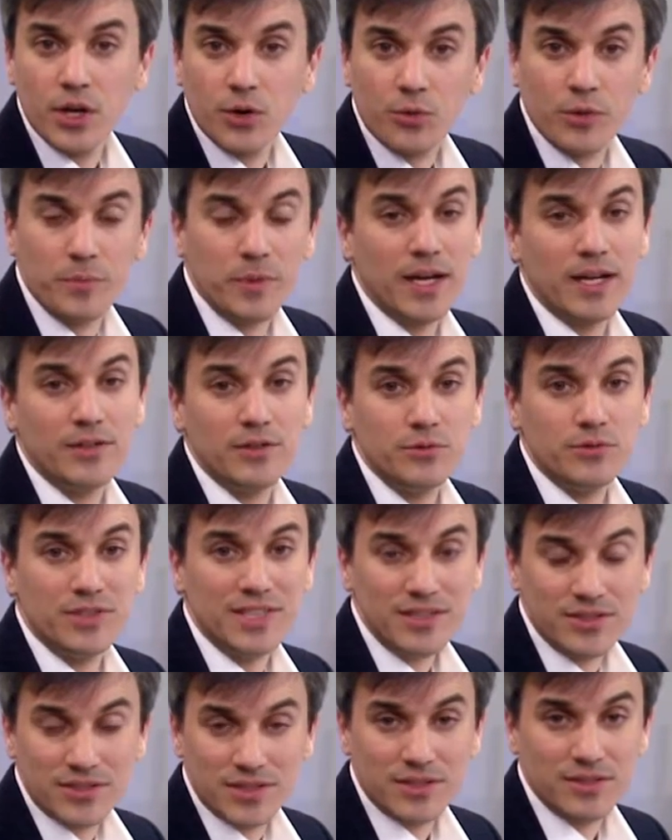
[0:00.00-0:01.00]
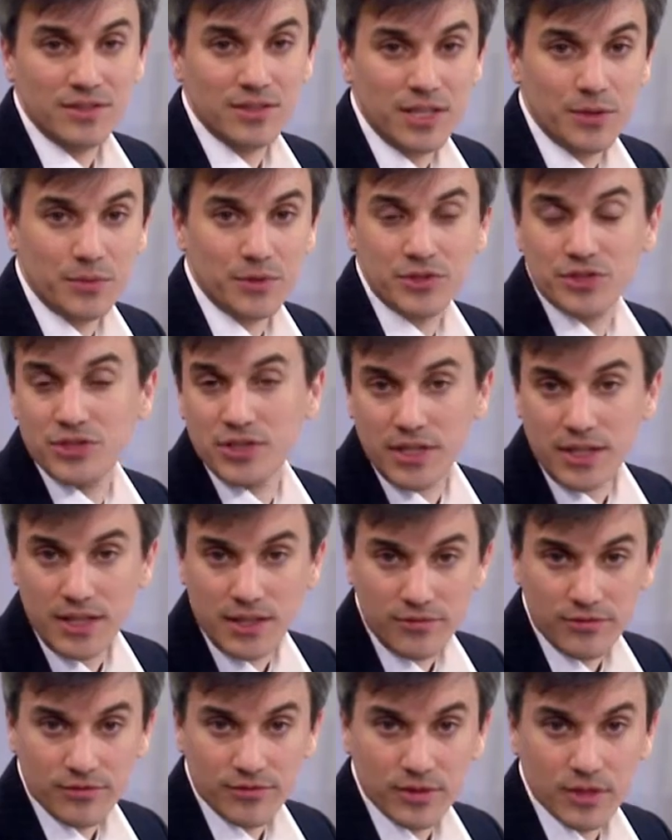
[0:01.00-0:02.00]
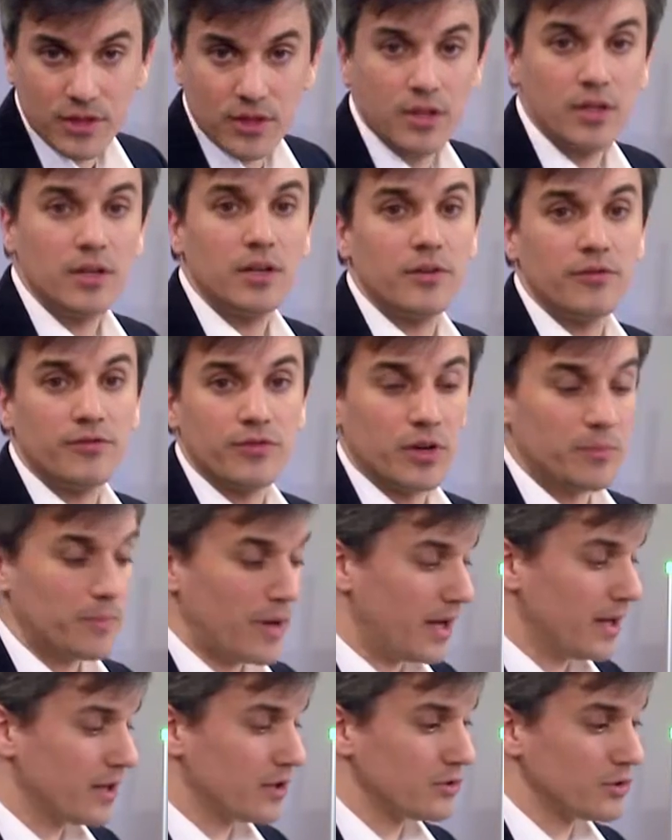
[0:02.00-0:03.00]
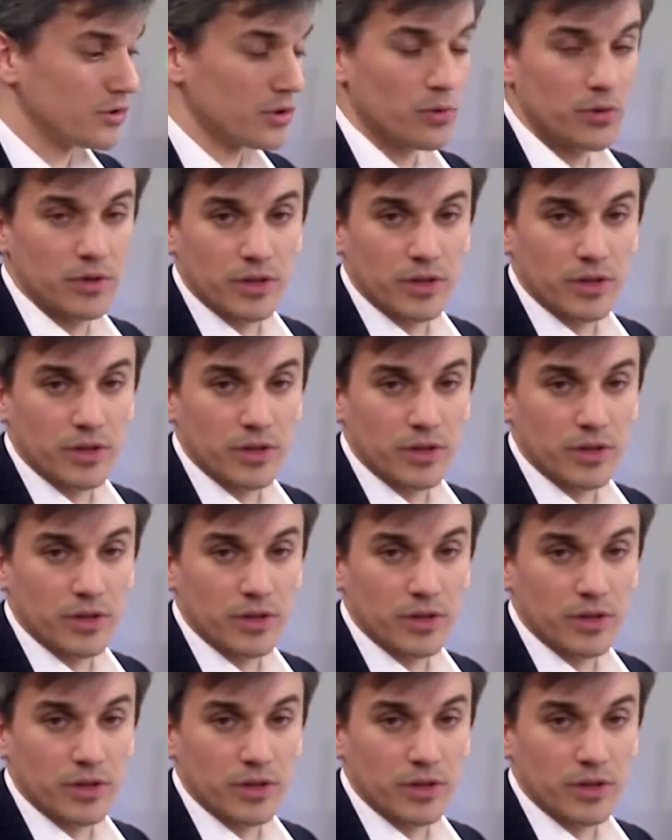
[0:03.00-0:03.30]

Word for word: 컨트롤러 간 통신으로부터 티스앤드 리시브를 추가하거나